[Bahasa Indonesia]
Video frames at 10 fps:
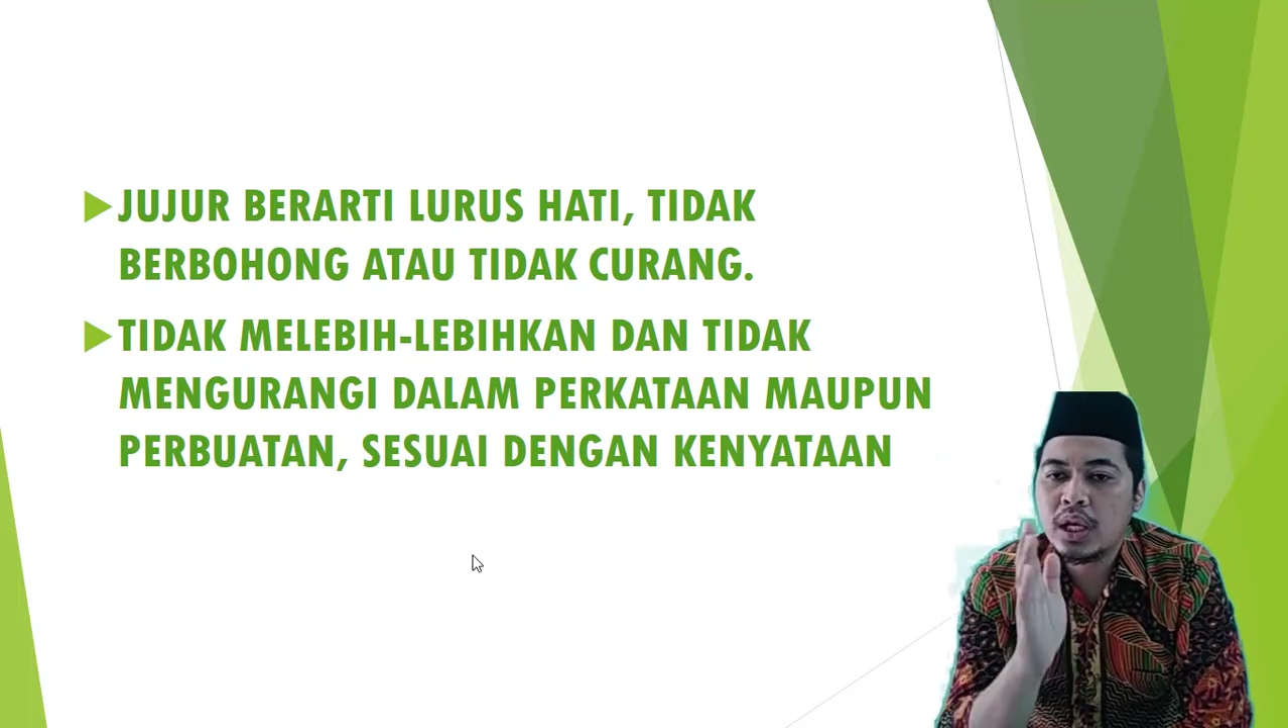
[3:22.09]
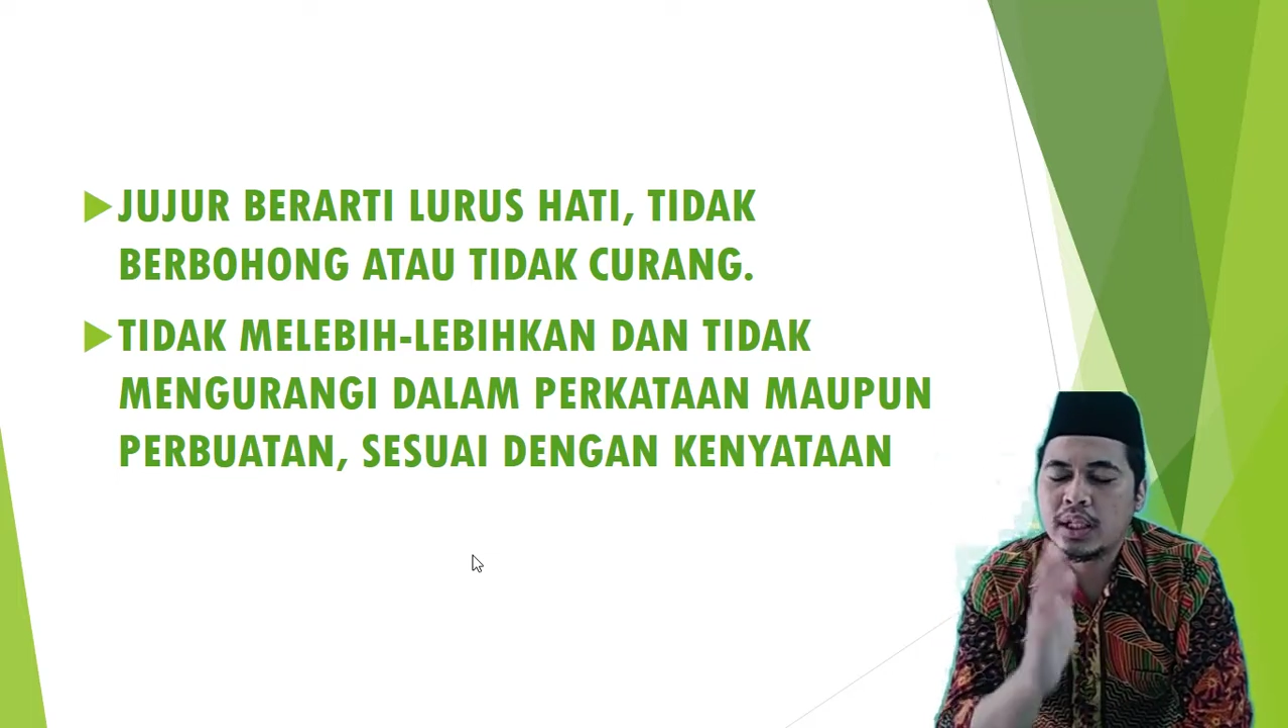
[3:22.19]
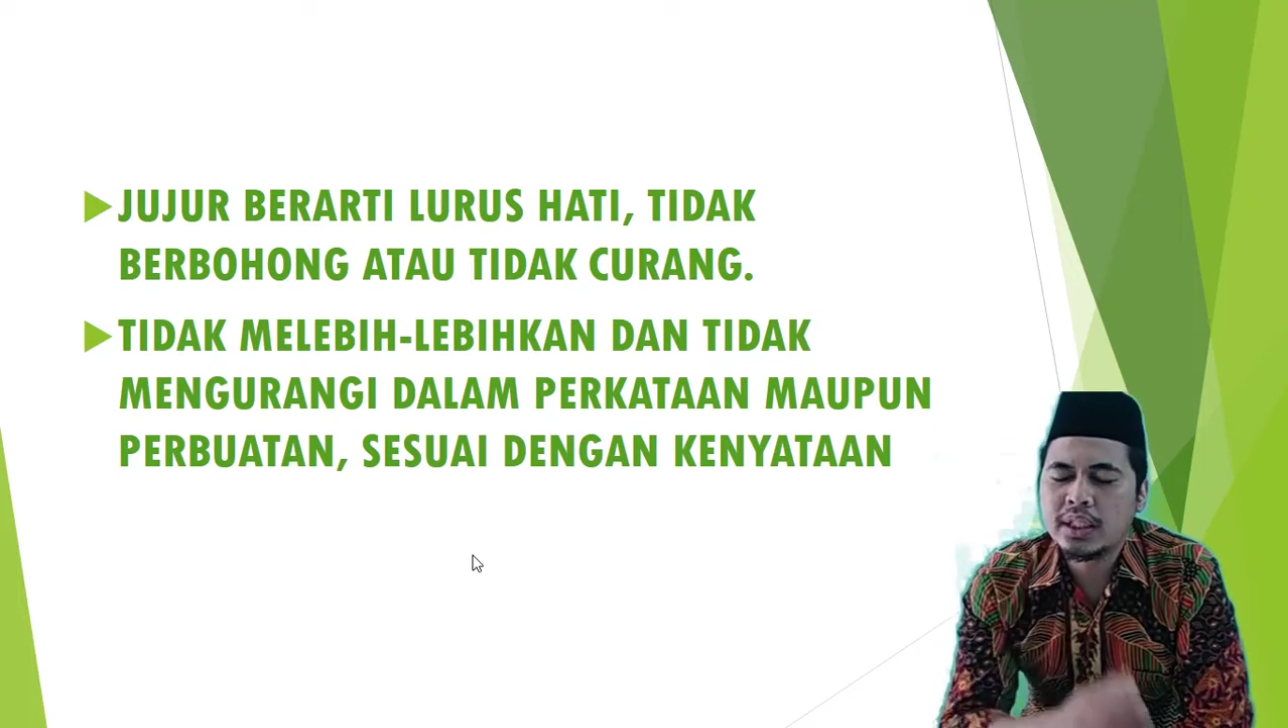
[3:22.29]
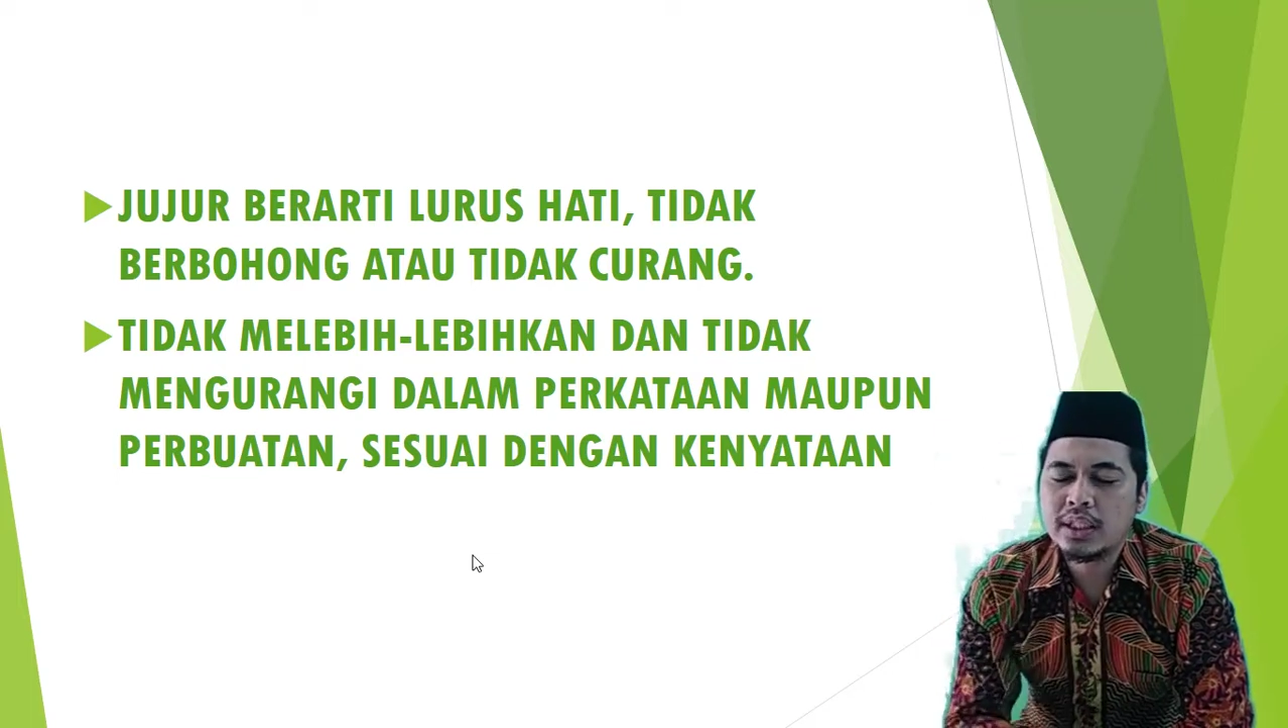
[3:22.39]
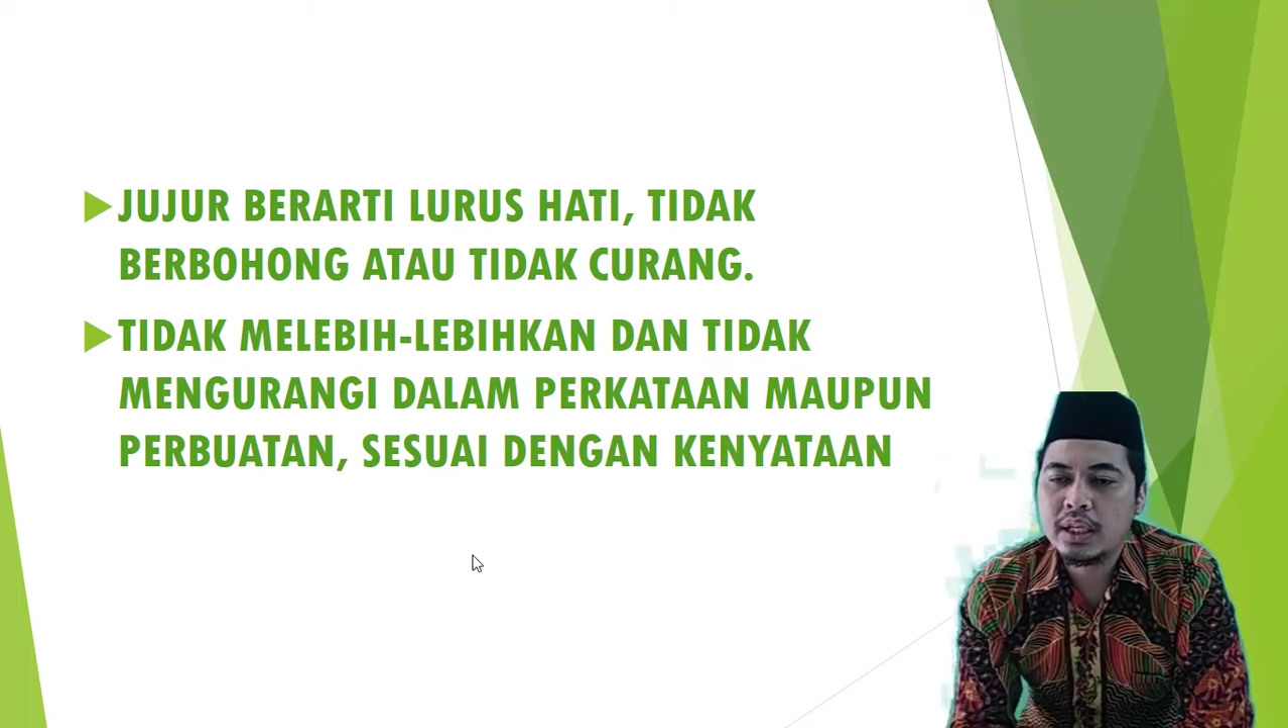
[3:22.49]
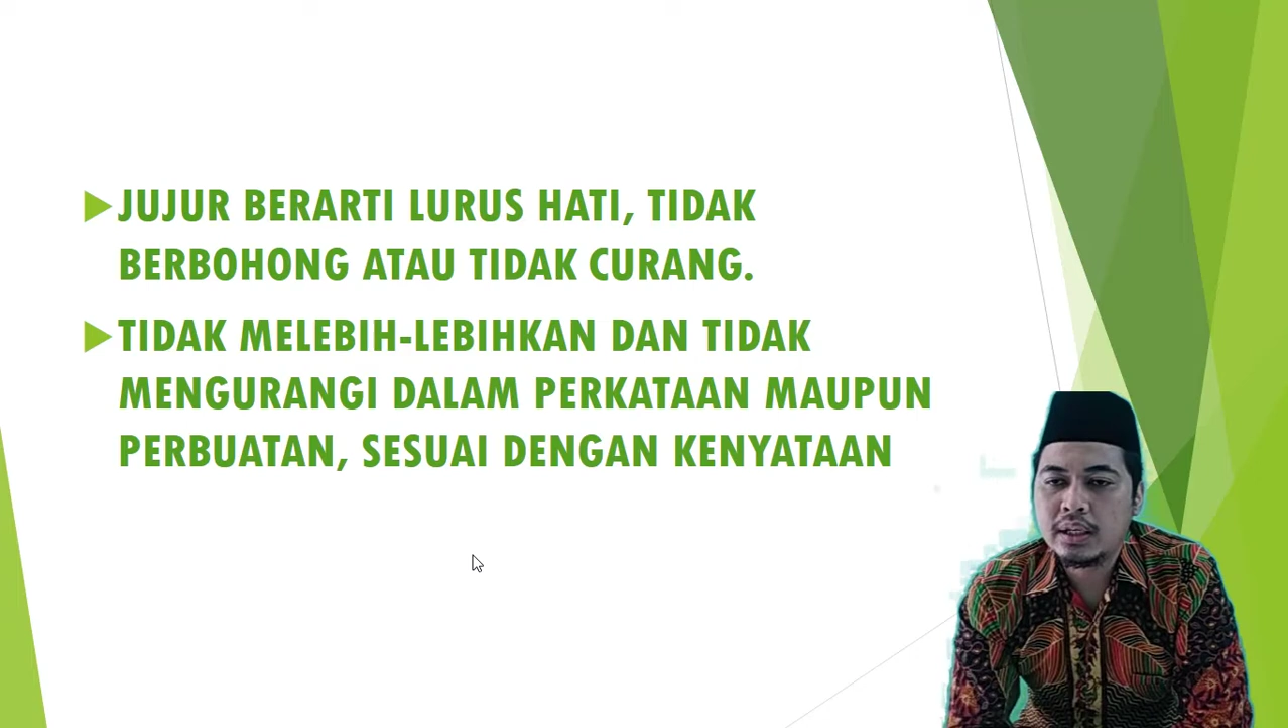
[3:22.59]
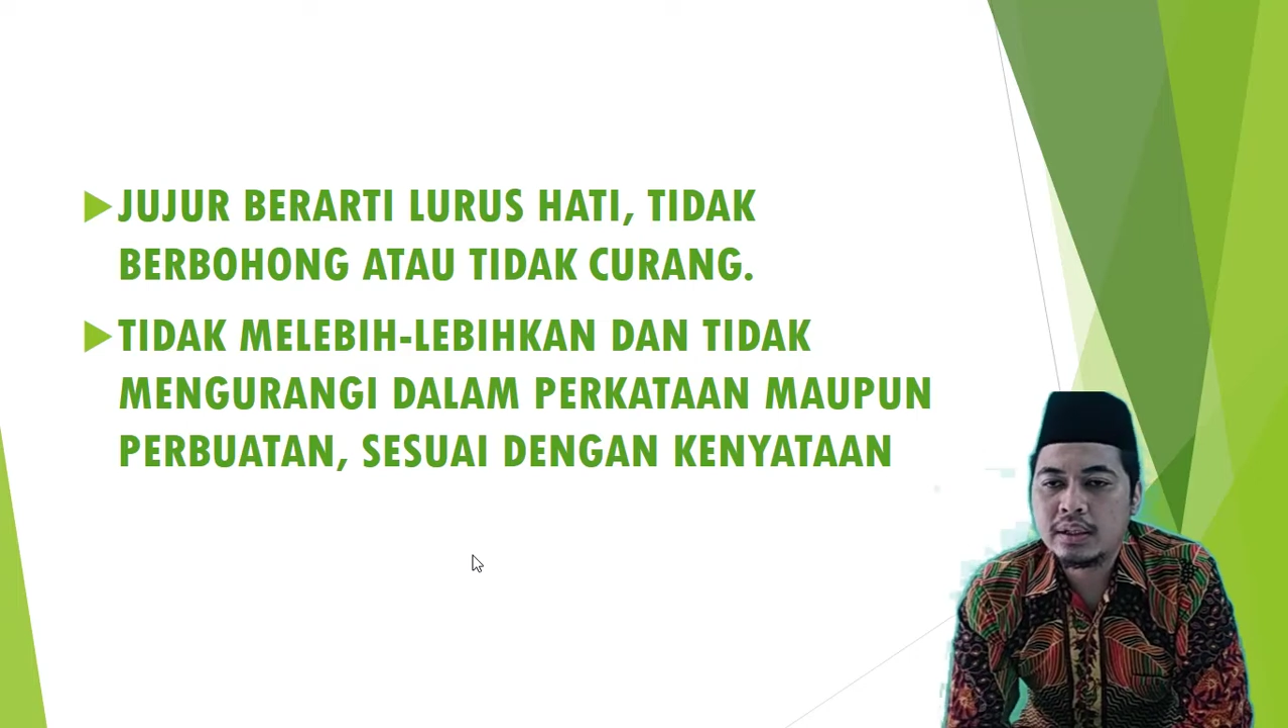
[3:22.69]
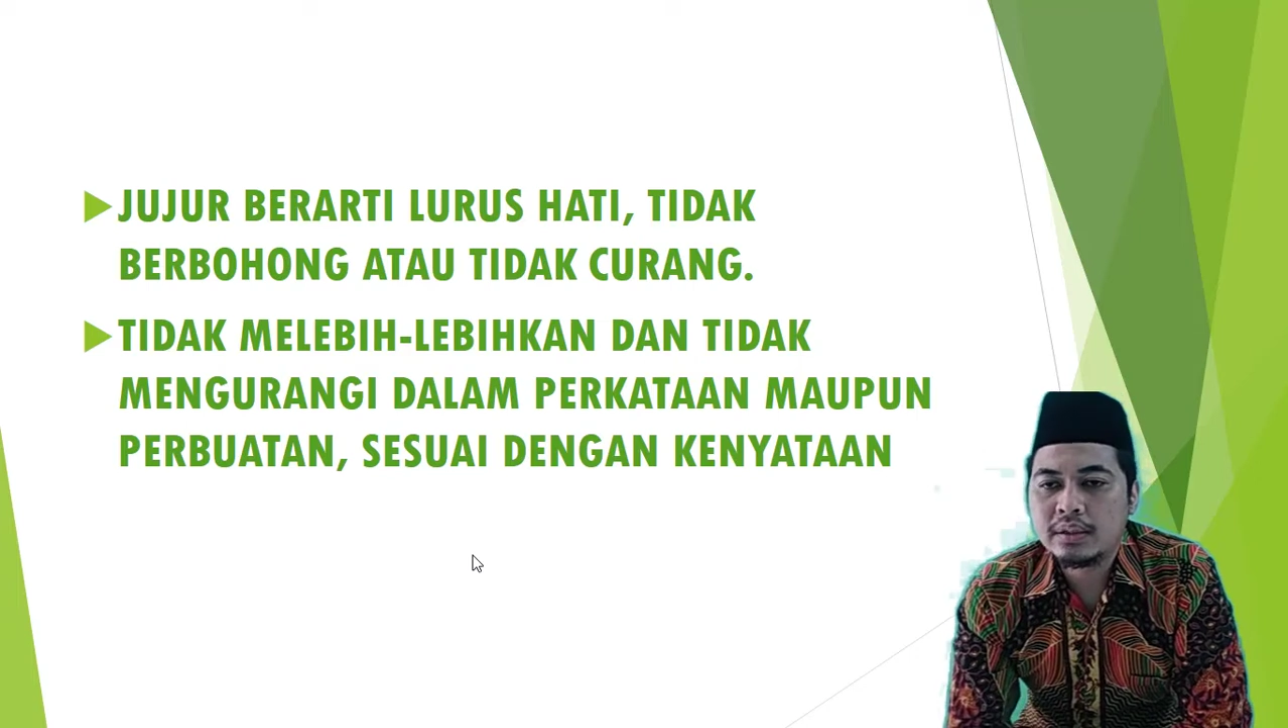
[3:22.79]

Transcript: hatinya.